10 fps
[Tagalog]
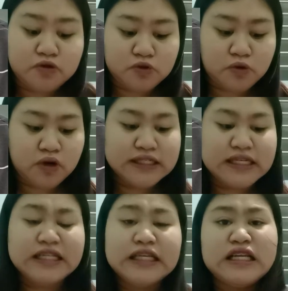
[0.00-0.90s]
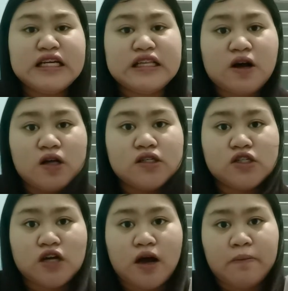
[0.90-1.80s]
So, kasi nagtitingin ako sa
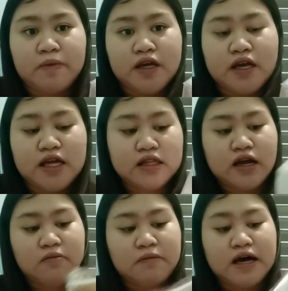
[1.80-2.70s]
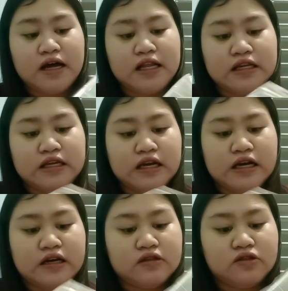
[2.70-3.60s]
Shopee and ang mahal
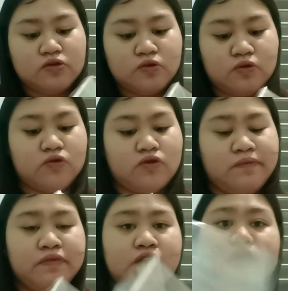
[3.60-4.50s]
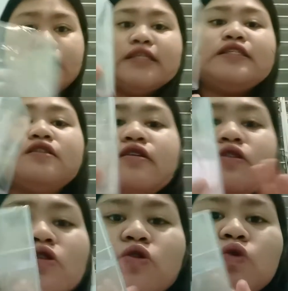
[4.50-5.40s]
niya. So, these
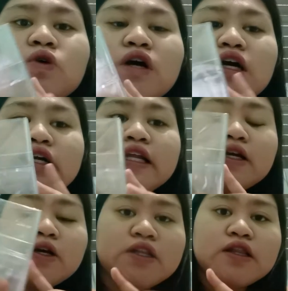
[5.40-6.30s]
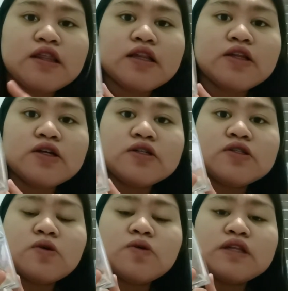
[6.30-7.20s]
two acrylic uh, containers
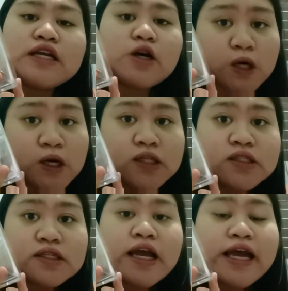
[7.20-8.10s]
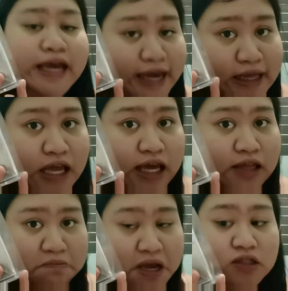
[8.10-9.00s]
only cost 88
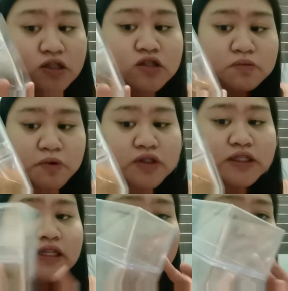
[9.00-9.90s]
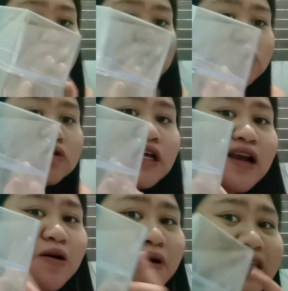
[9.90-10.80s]
pesos po sa Daiso. So,
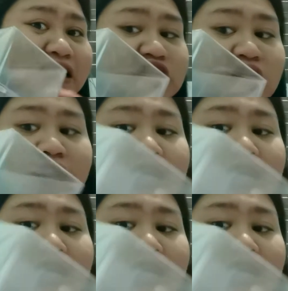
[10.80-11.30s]
dalawa na siya.